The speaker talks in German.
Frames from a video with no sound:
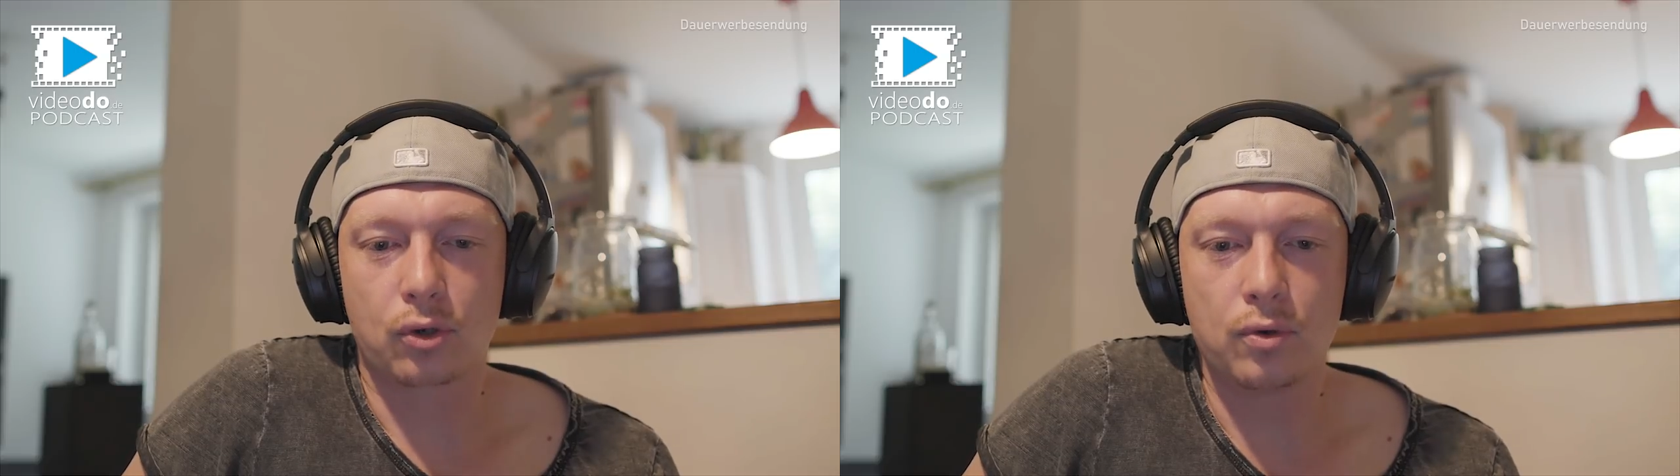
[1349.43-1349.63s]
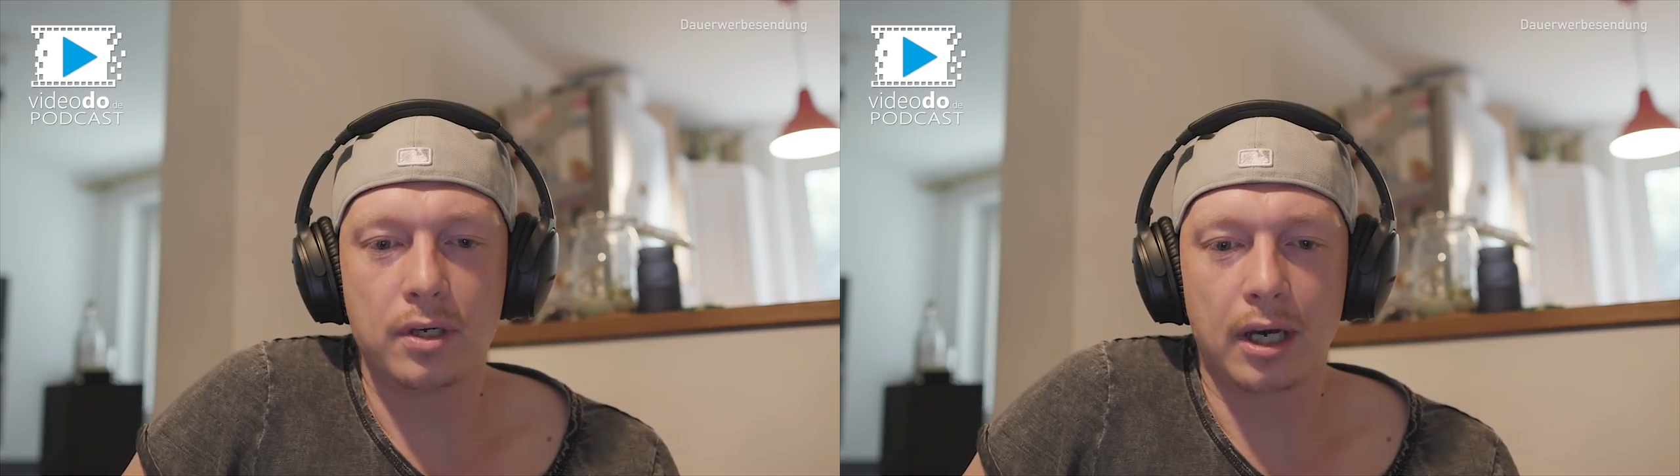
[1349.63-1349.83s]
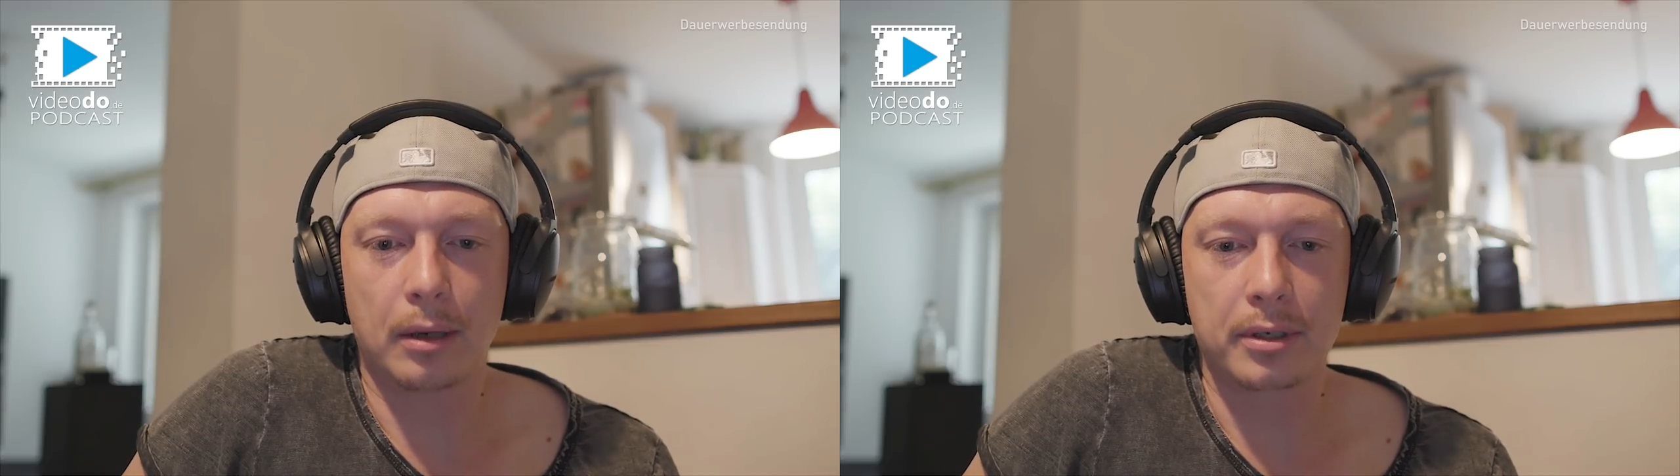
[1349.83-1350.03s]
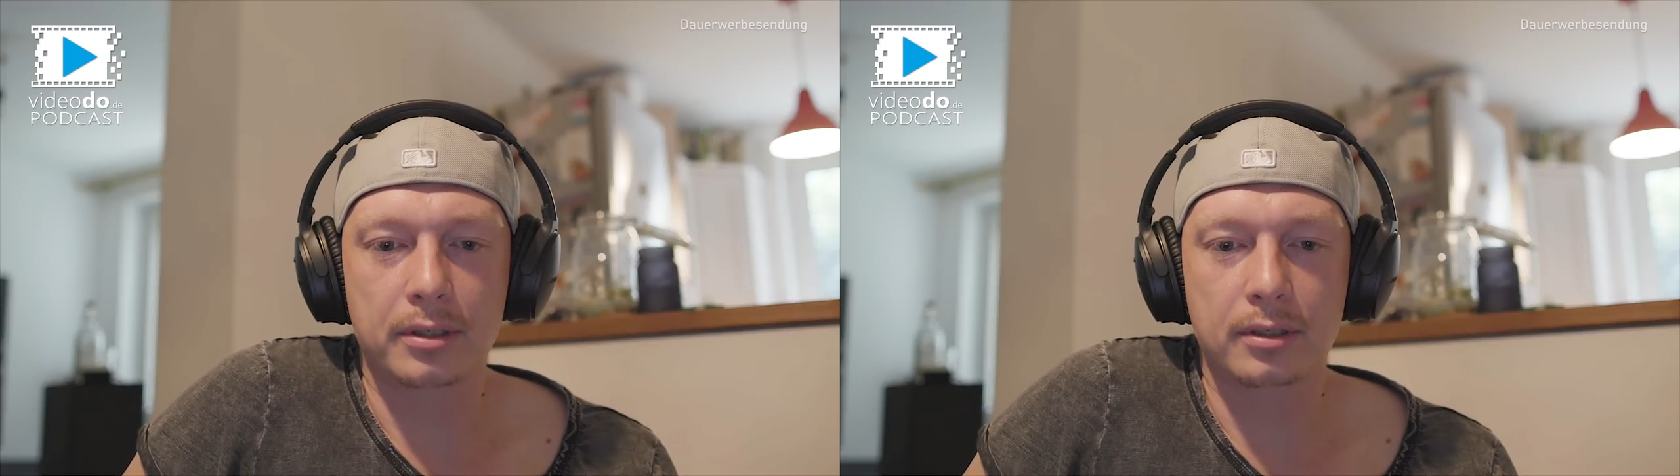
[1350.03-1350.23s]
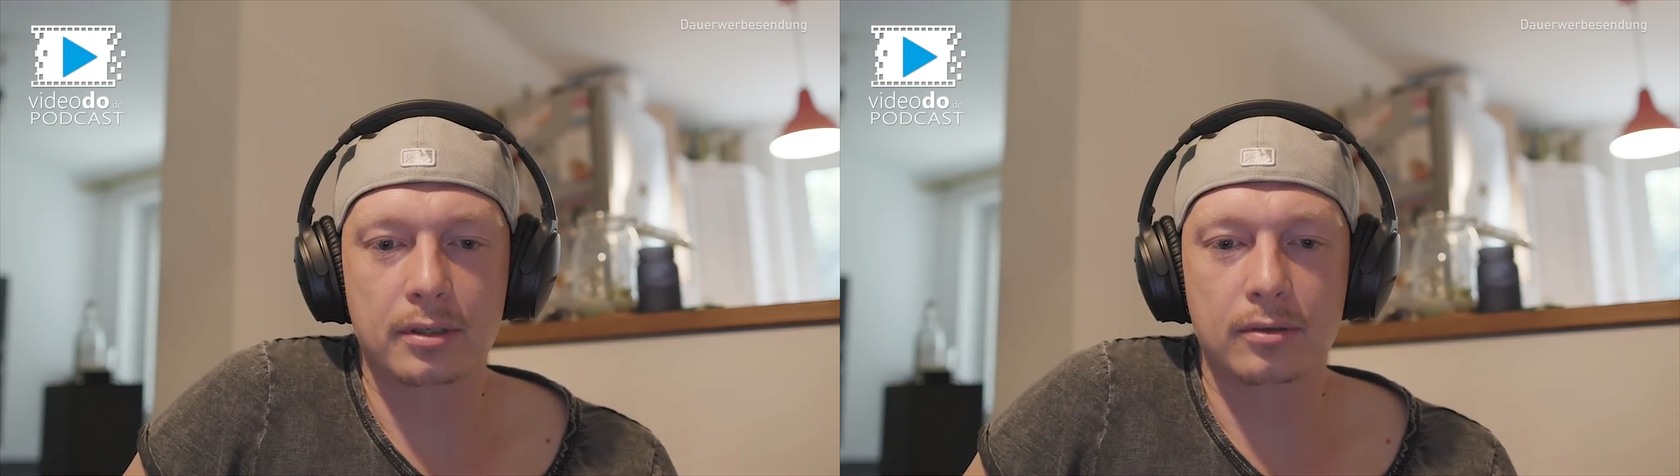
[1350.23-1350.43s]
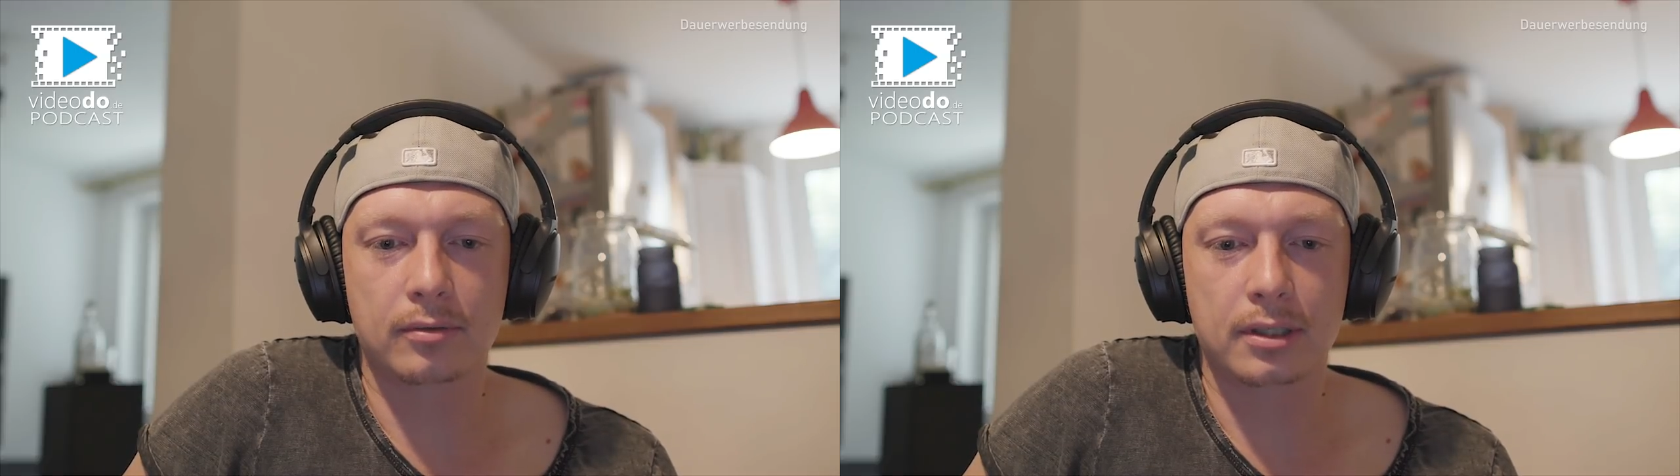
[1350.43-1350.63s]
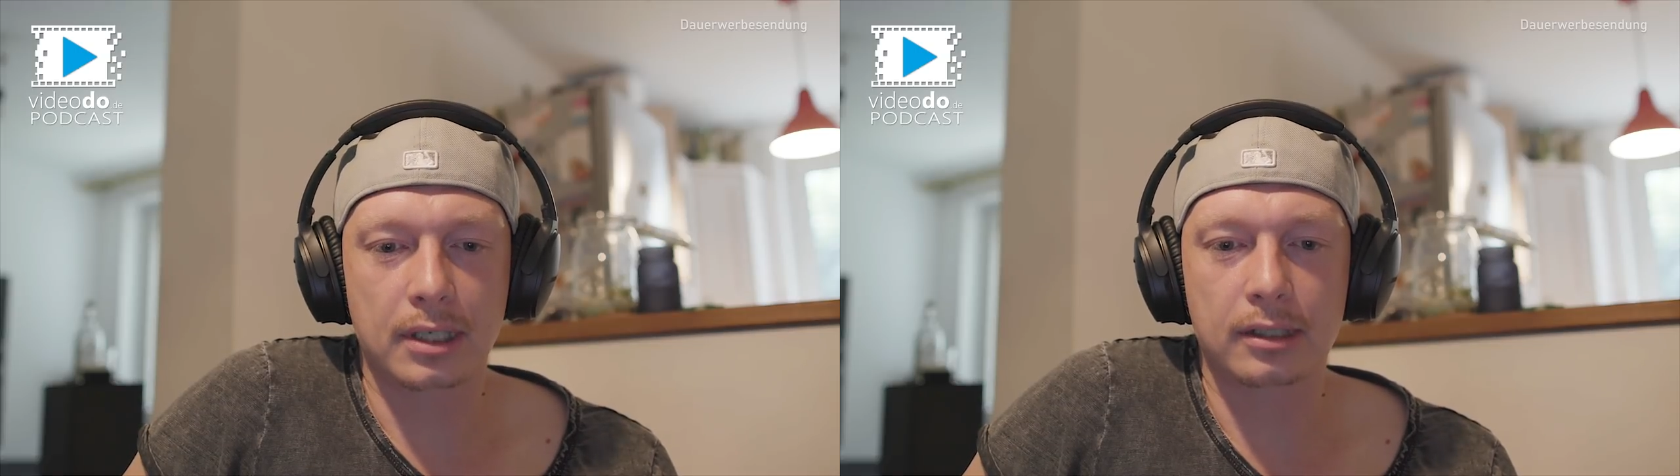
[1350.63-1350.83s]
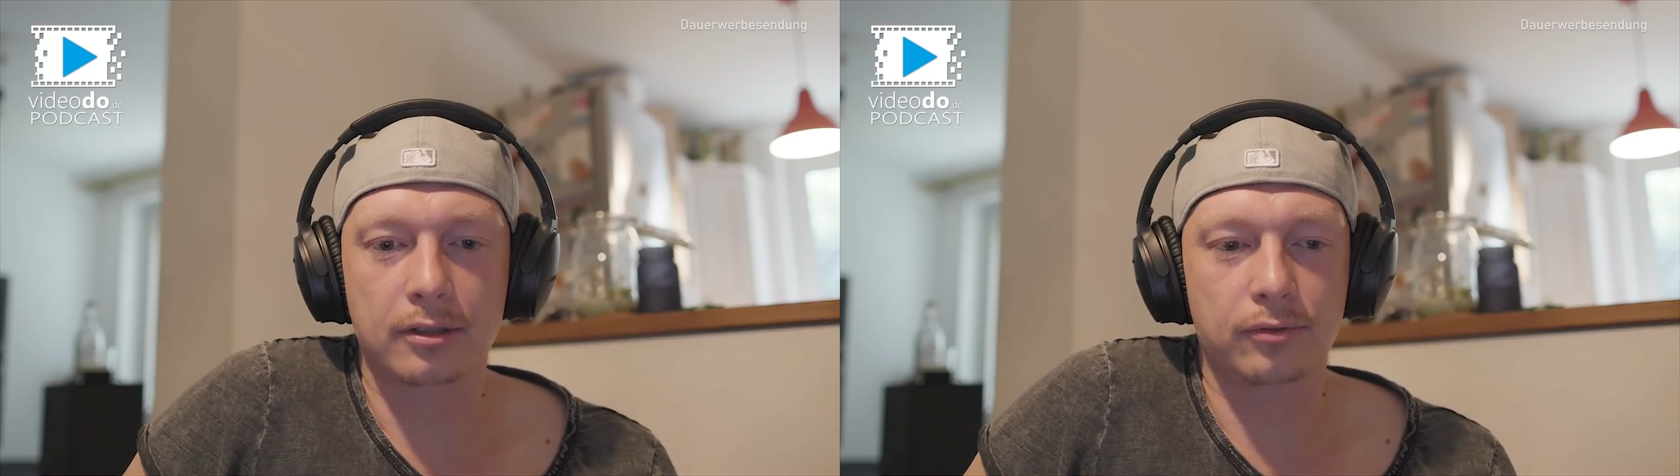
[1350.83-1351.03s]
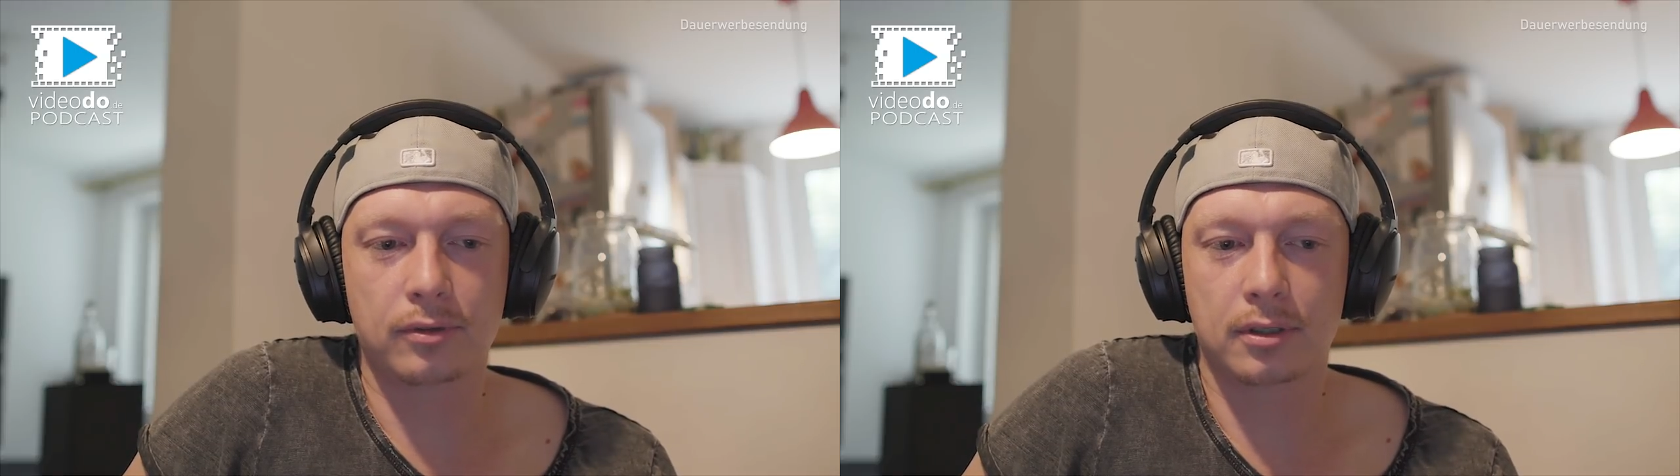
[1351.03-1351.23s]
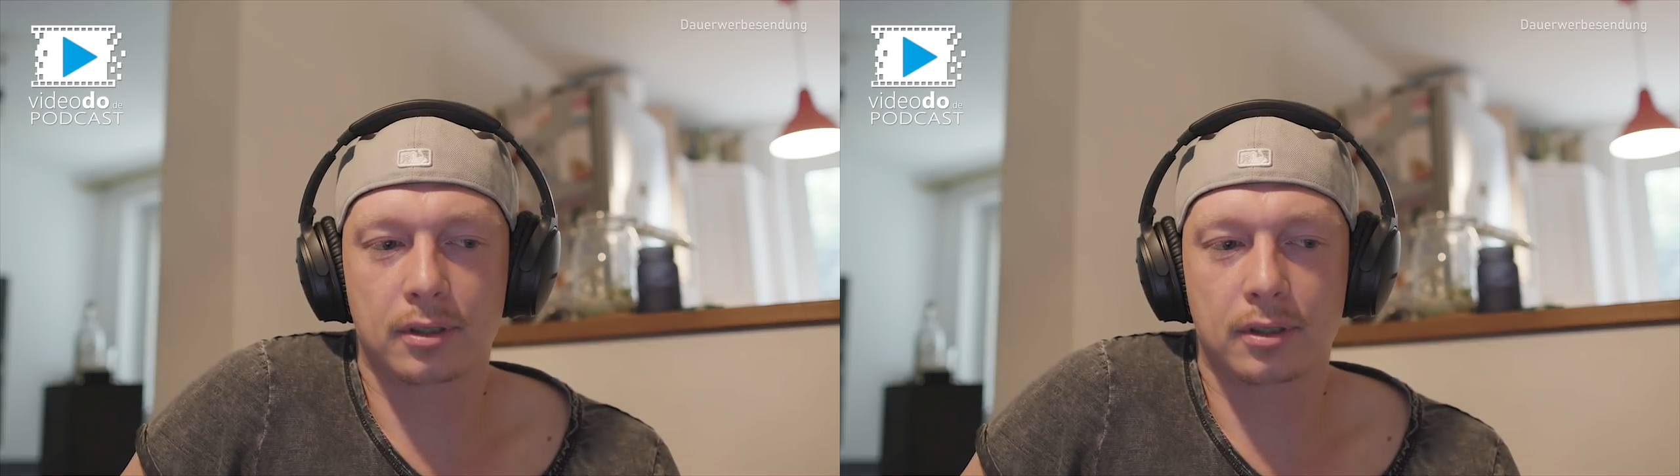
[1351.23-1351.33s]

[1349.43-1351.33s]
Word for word: Kundenarbeit ist und er zahlt dafür,